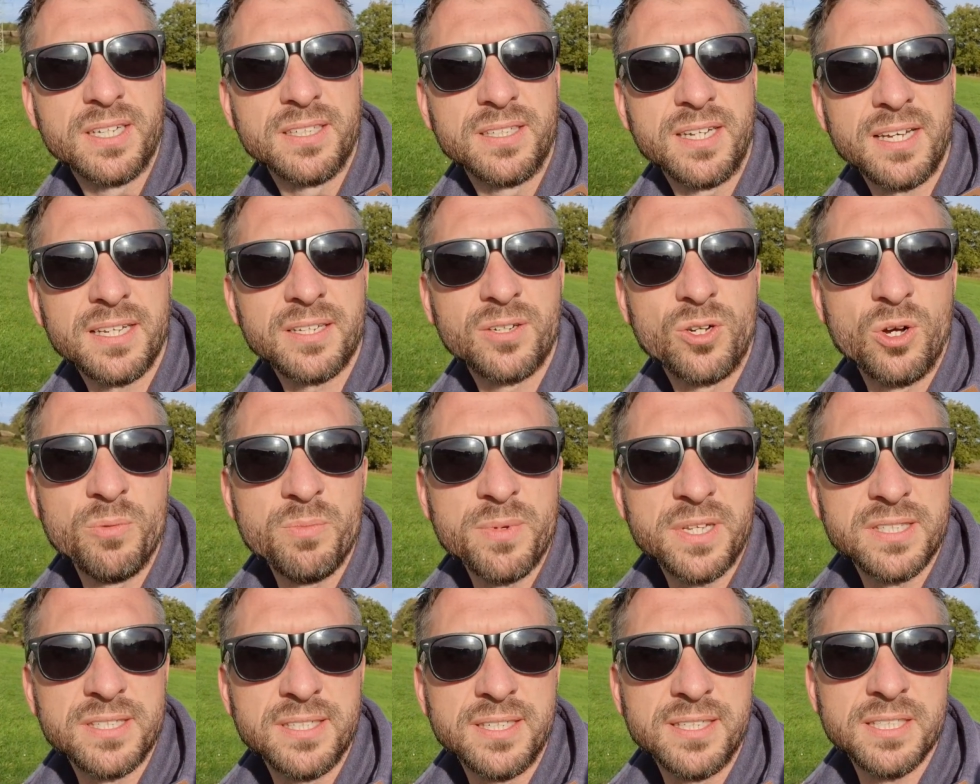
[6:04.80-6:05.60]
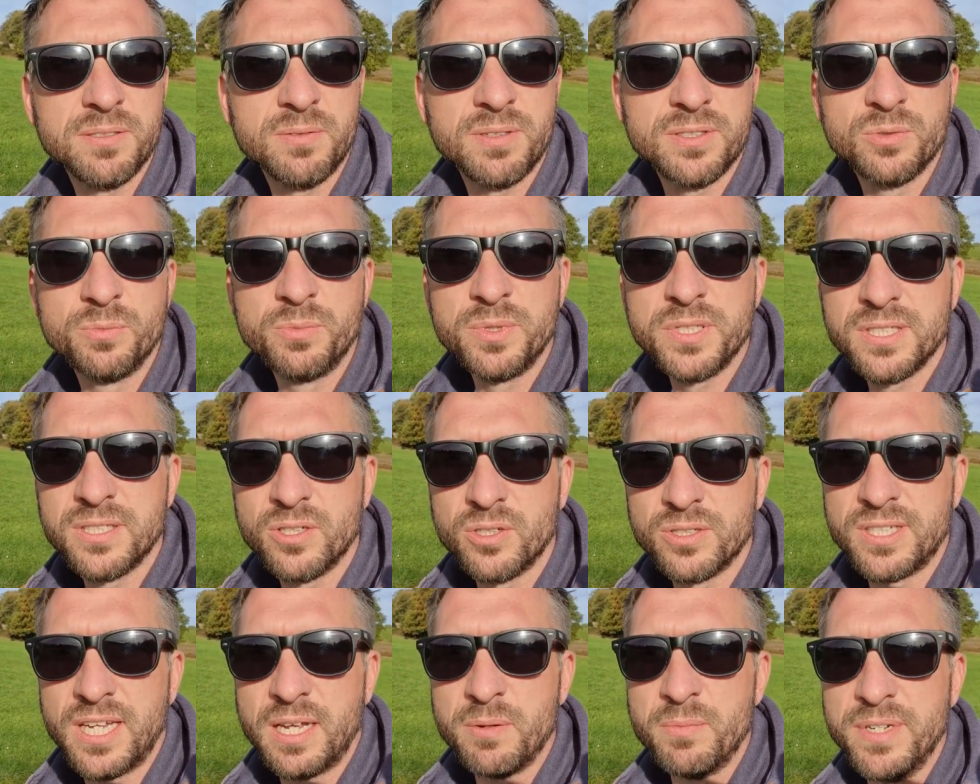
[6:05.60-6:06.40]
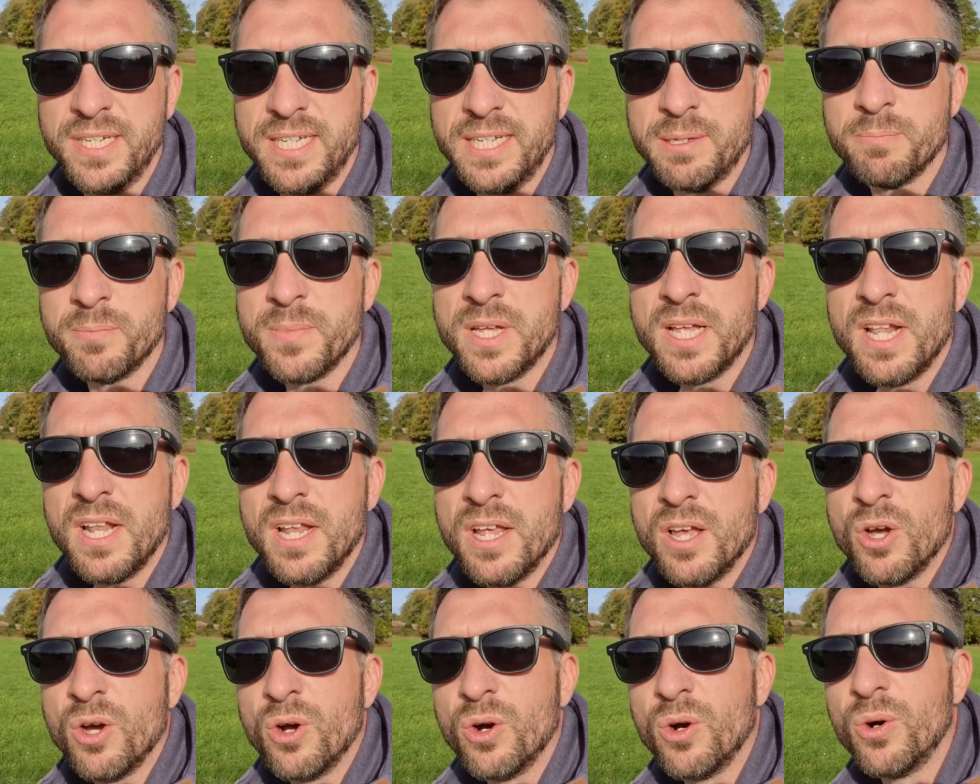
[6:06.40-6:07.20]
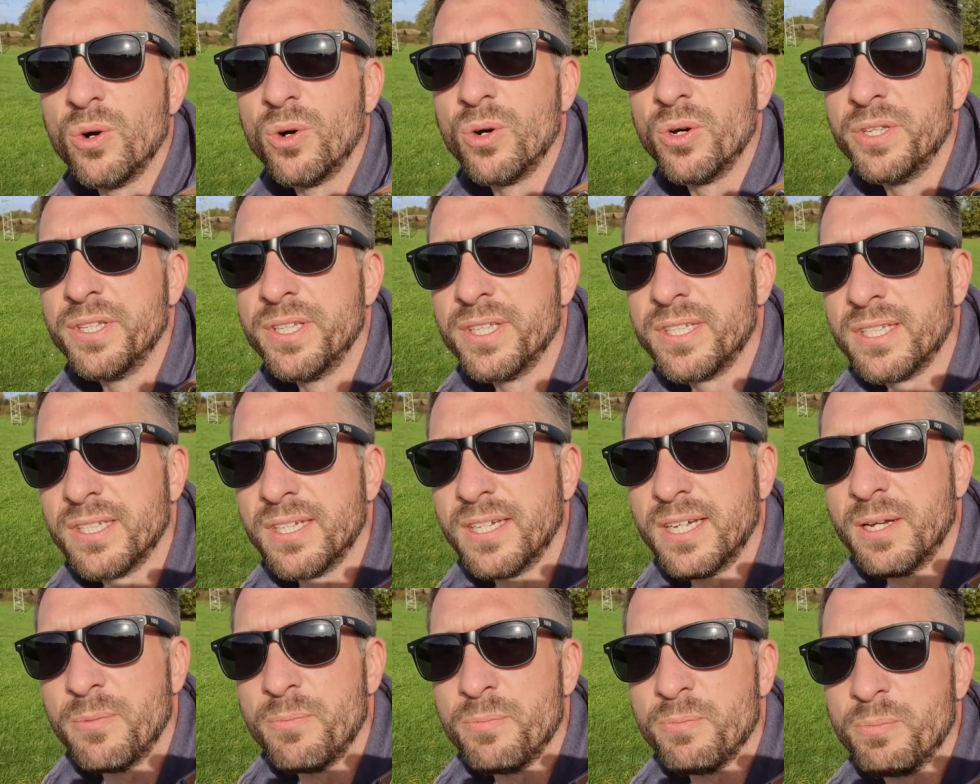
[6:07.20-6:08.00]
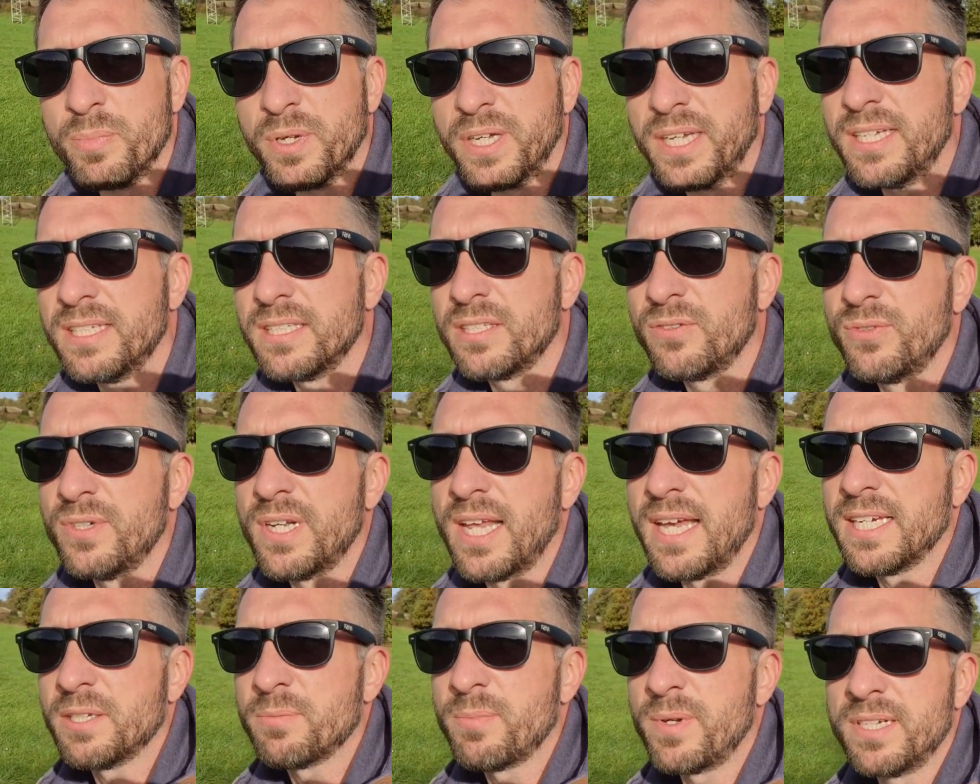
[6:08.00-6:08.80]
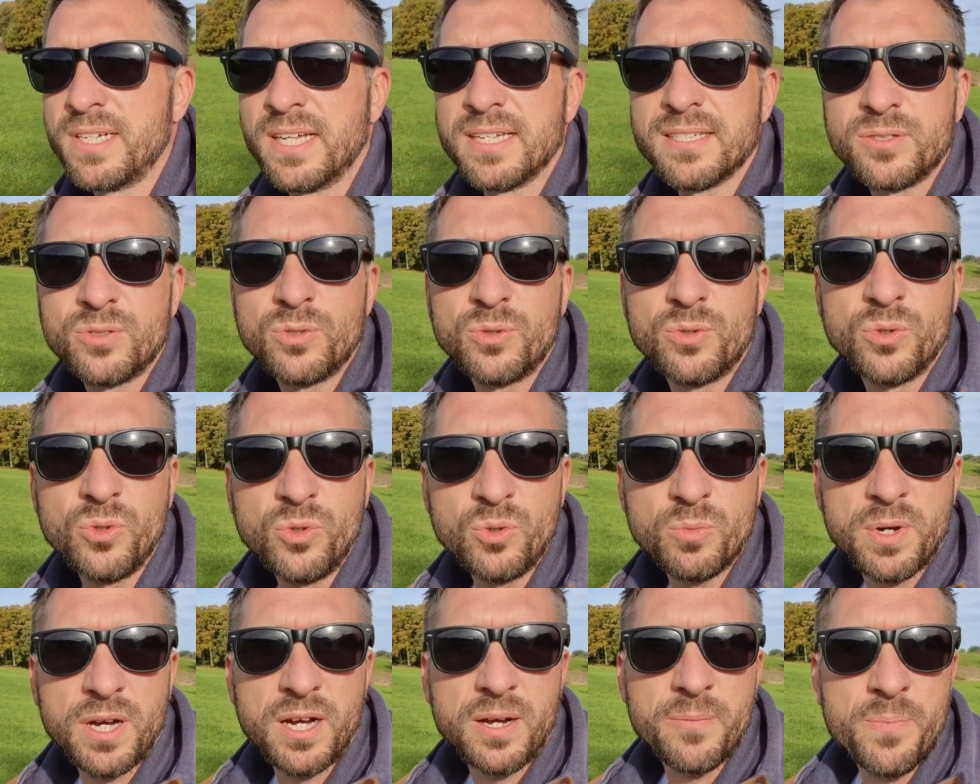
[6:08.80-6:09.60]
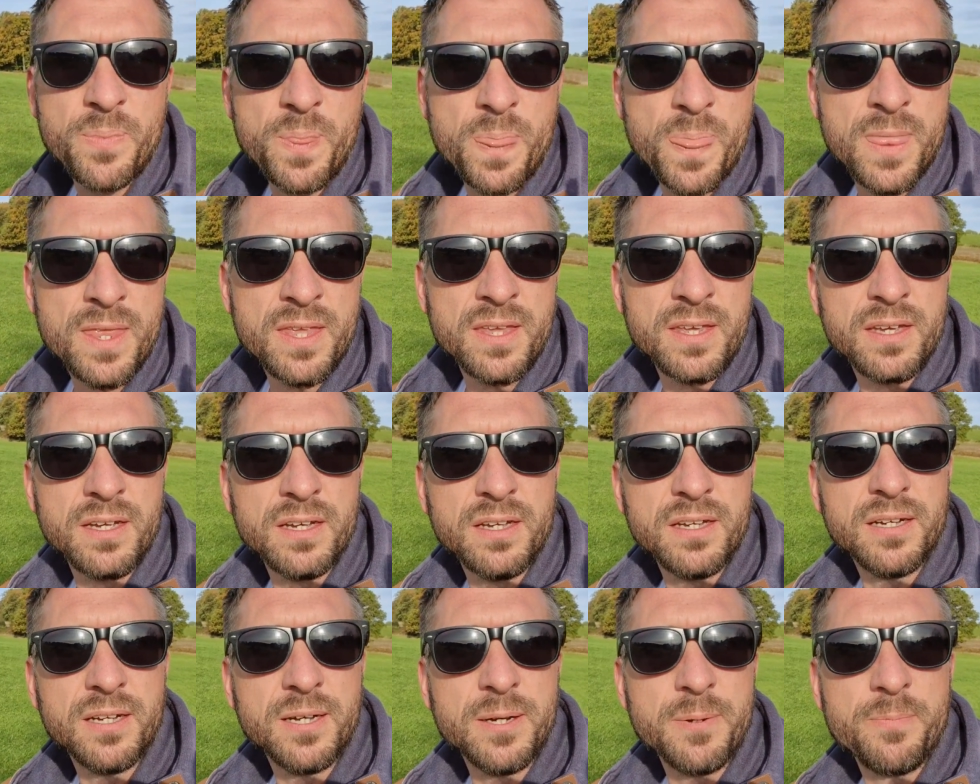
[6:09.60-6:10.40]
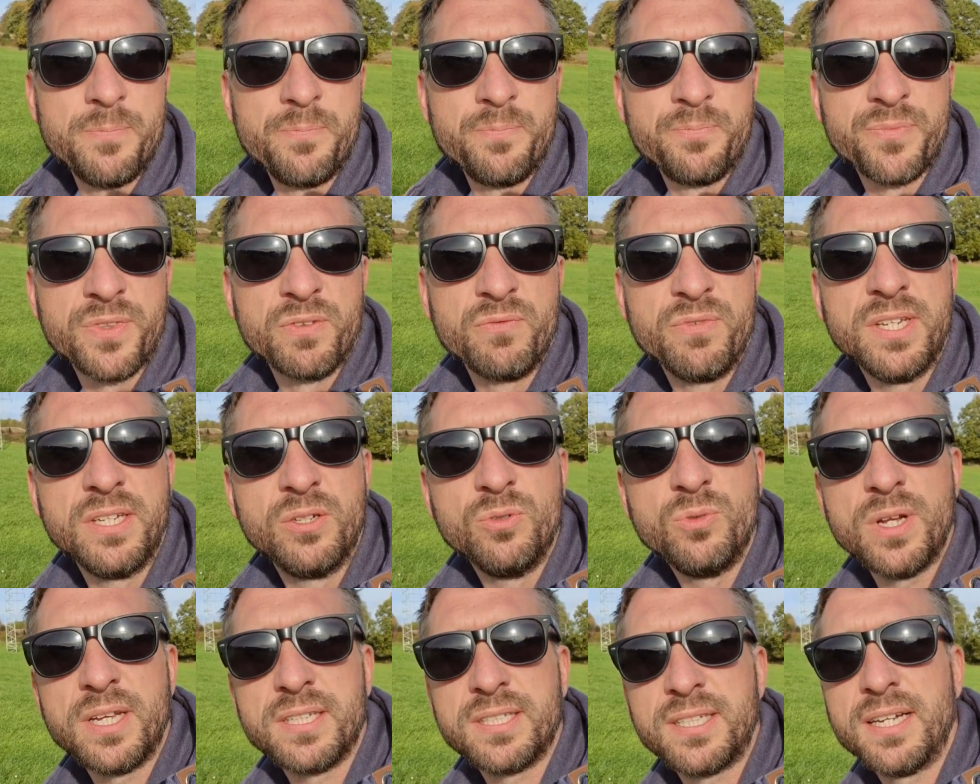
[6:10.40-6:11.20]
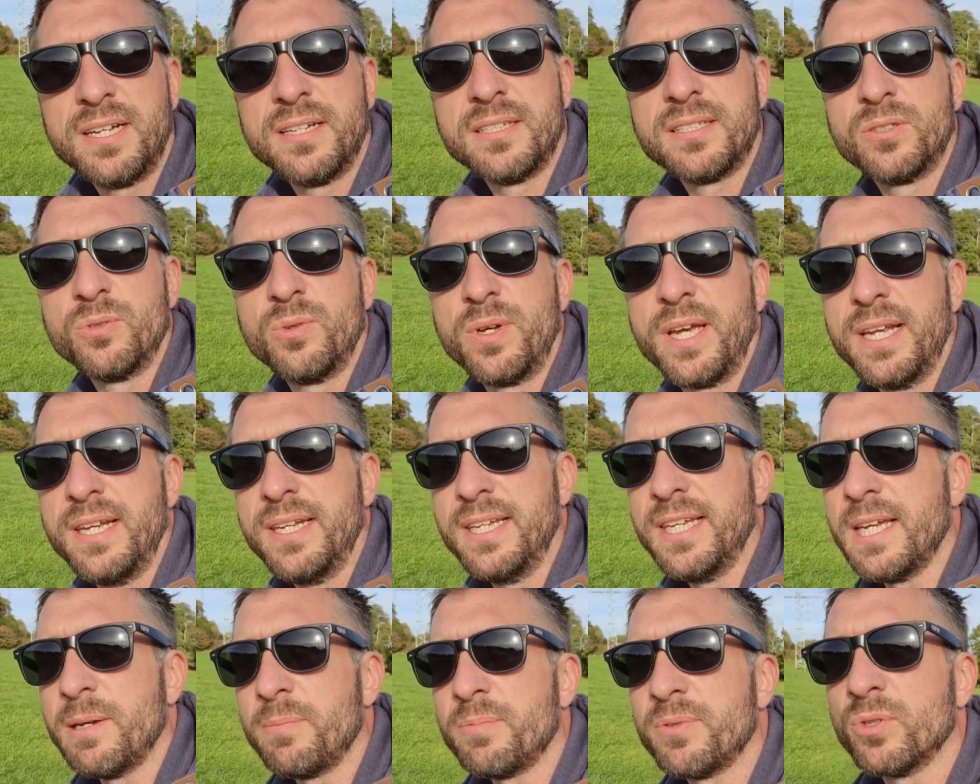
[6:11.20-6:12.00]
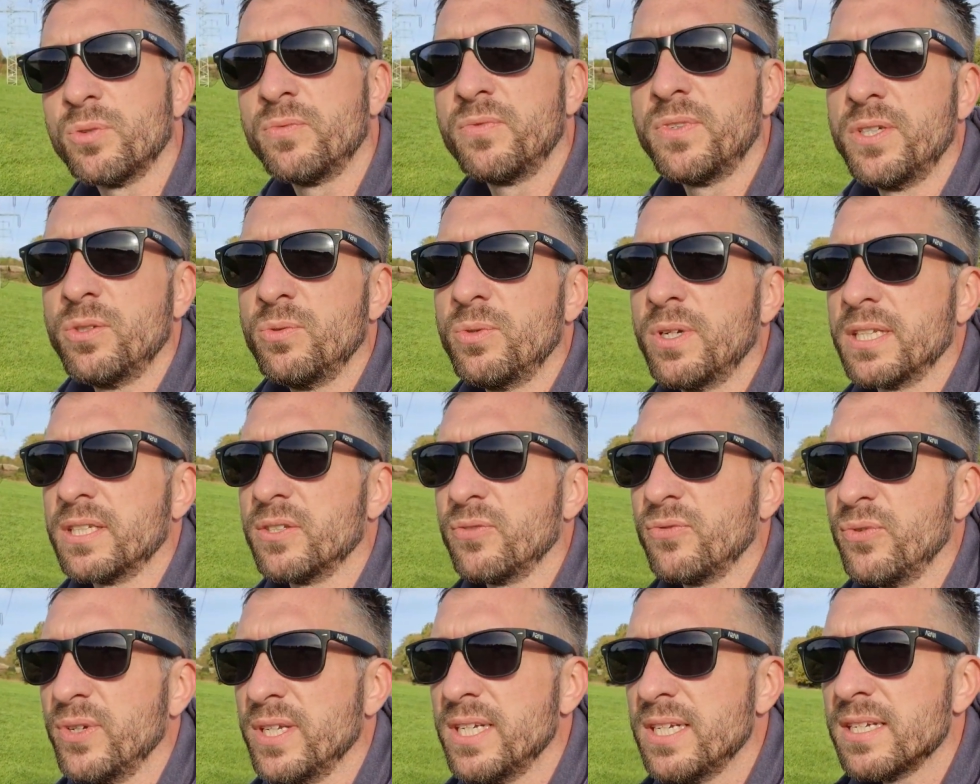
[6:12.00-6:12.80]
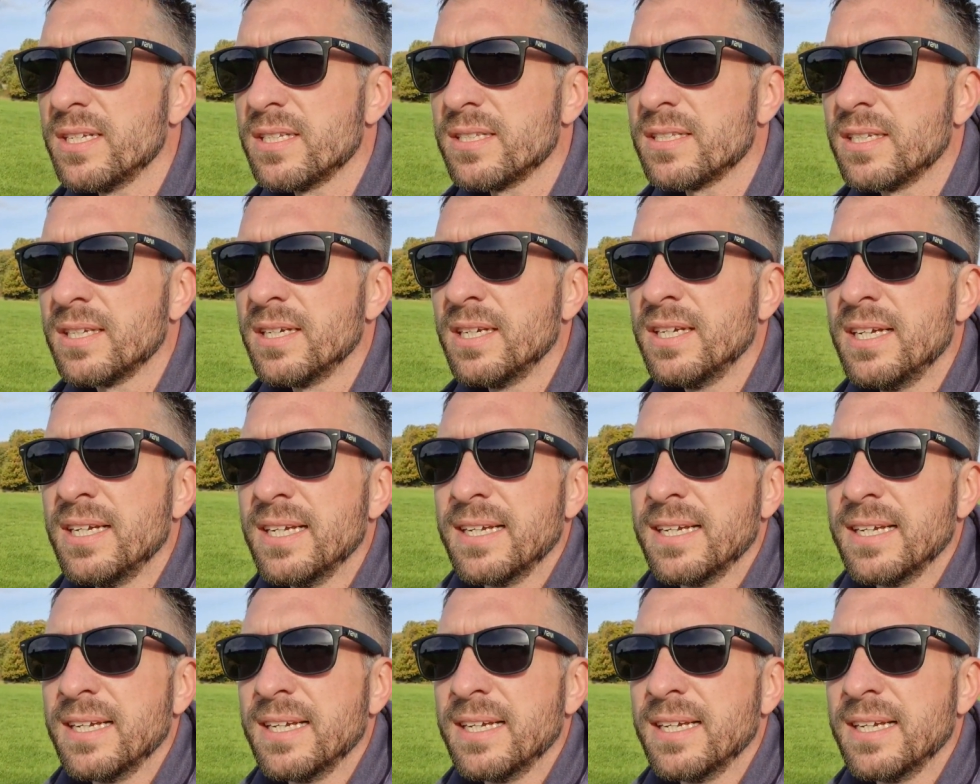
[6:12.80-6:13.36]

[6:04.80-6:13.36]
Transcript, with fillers: gedacht, komm, erzähl's mal so ein bisschen aus deinem Leben und ähm, bringst vielleicht mal das so rüber, ähm, wie du das alles so erlebst und wie du das findest.